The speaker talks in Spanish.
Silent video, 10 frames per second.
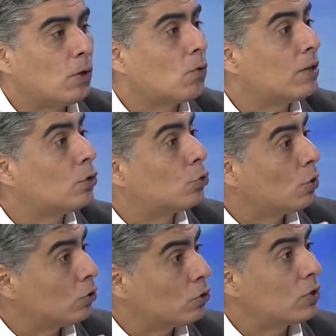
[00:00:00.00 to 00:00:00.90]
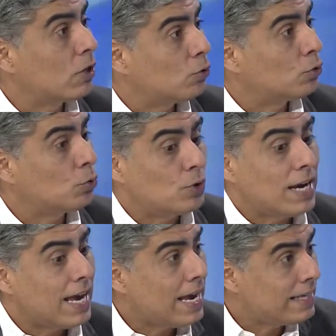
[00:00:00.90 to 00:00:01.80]
pero cuando tú entonces
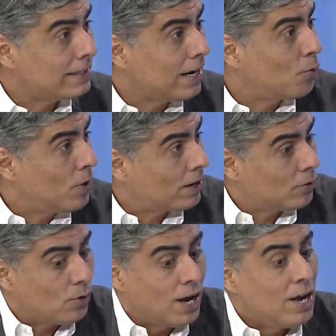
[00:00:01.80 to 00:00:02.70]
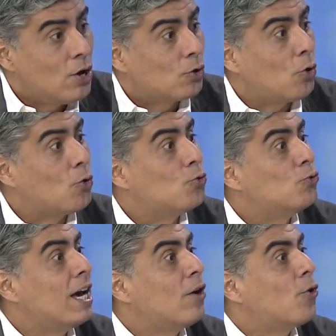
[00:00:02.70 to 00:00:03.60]
construyes ese acuerdo con
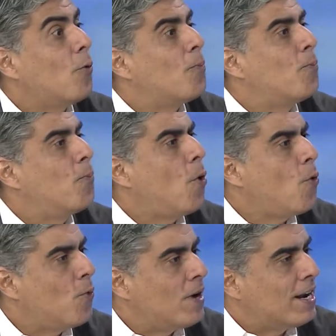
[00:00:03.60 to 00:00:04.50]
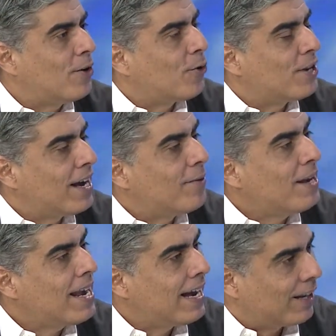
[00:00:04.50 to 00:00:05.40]
un diálogo público y
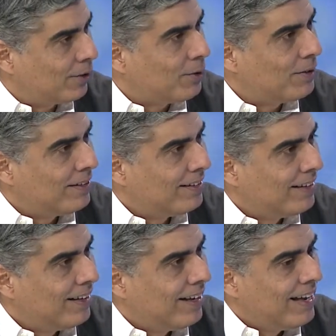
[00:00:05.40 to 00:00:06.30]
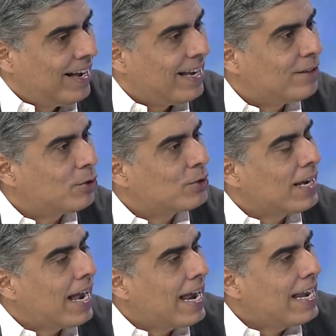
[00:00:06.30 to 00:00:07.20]
abierto...
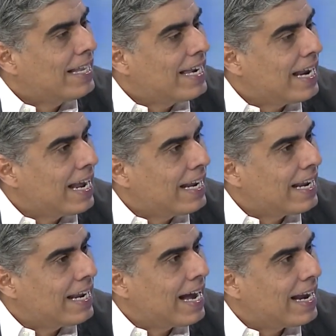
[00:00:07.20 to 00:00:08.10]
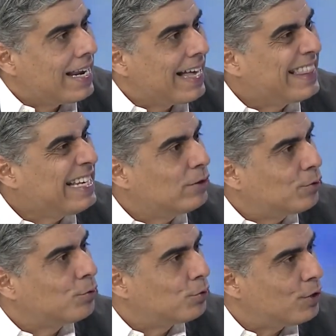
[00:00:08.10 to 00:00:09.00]
Entonces, la,
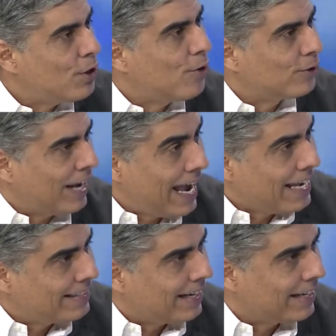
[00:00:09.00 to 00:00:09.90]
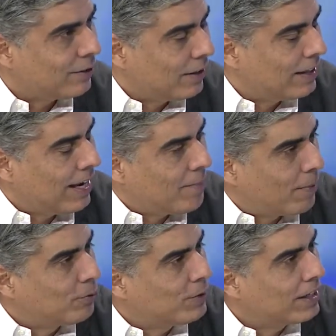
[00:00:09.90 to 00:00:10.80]
discusión esta que, de las
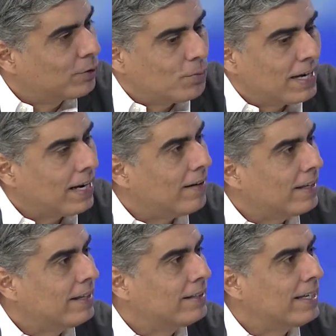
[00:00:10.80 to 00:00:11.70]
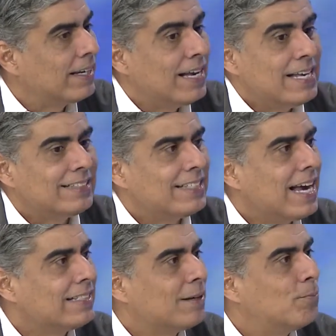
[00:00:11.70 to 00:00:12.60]
preguntas que tú me acabas de decir
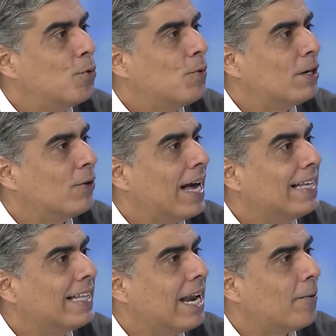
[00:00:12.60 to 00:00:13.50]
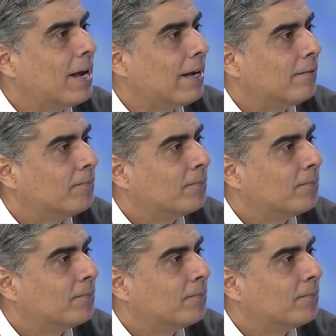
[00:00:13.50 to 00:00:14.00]
se hace en público y la gente la ve